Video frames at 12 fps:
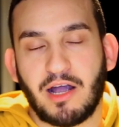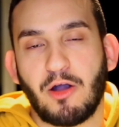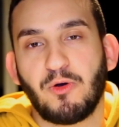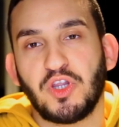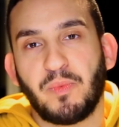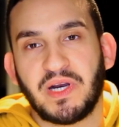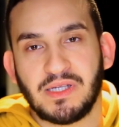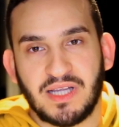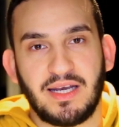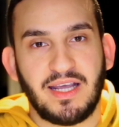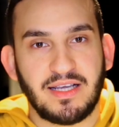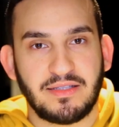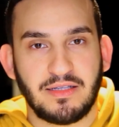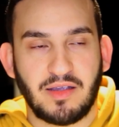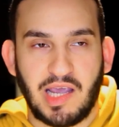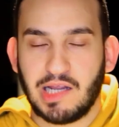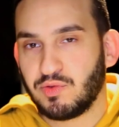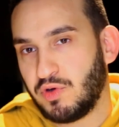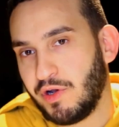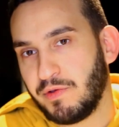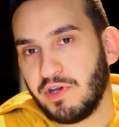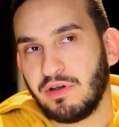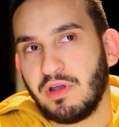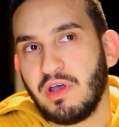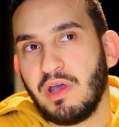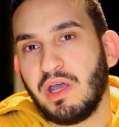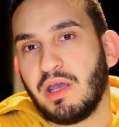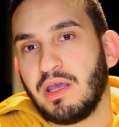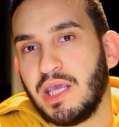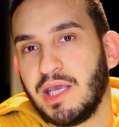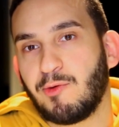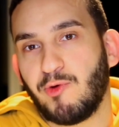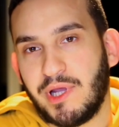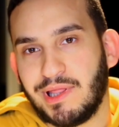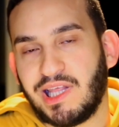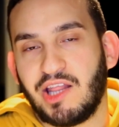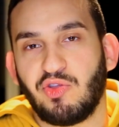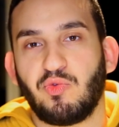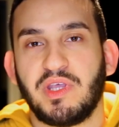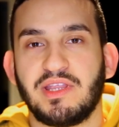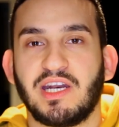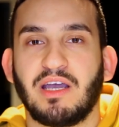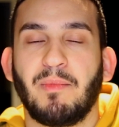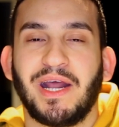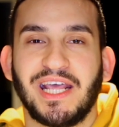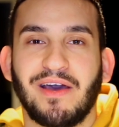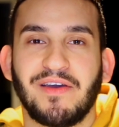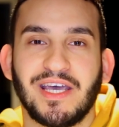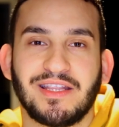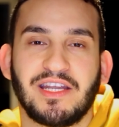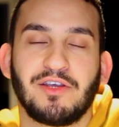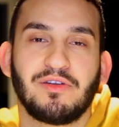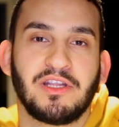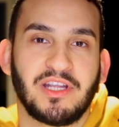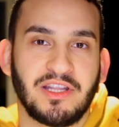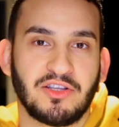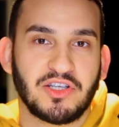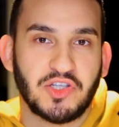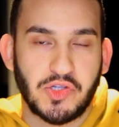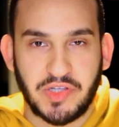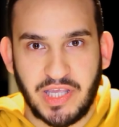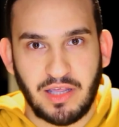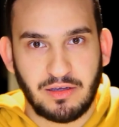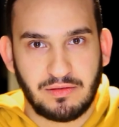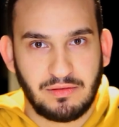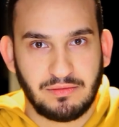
Y acá es cuando aparece Alexis, que era su novio, y cuenta en Twitter que María había tenido un intento de suicidio.